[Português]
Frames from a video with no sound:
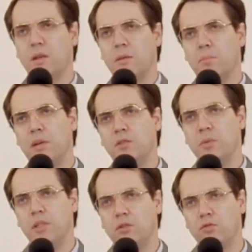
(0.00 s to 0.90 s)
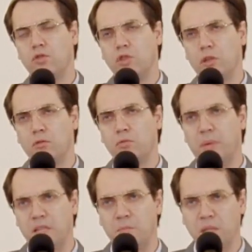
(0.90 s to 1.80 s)
presbíteros, os títulos
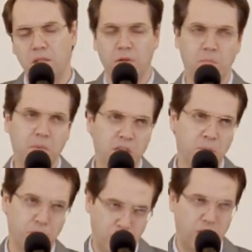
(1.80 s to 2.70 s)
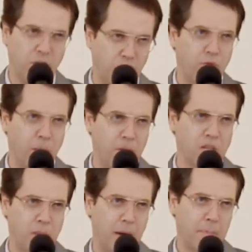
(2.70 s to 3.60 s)
presbítero e bispo significam a
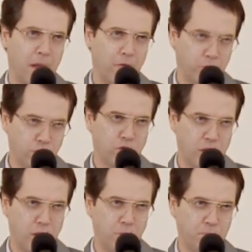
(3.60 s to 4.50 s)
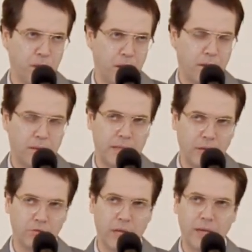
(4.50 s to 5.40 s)
mesma função
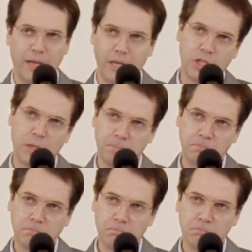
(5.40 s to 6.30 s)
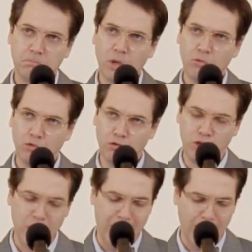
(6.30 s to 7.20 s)
dentro da igreja, dos
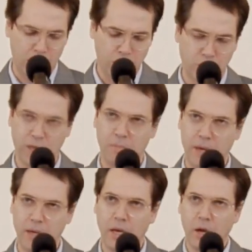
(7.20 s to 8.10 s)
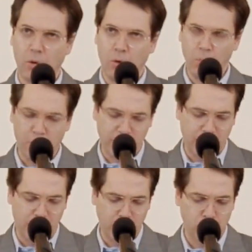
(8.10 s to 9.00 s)
diáconos também. O
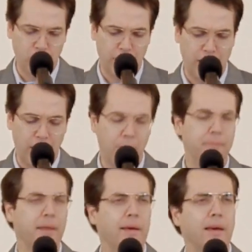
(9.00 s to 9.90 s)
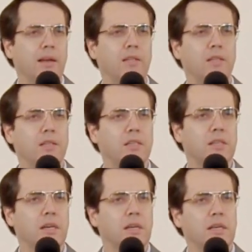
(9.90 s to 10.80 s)
comportamento geral, ele diz
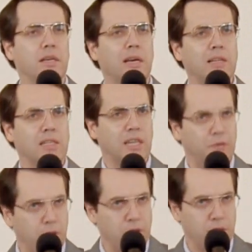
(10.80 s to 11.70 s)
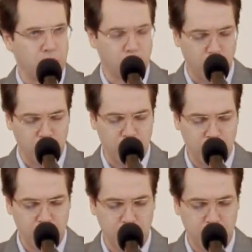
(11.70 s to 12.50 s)
que ele escreveu estas coisas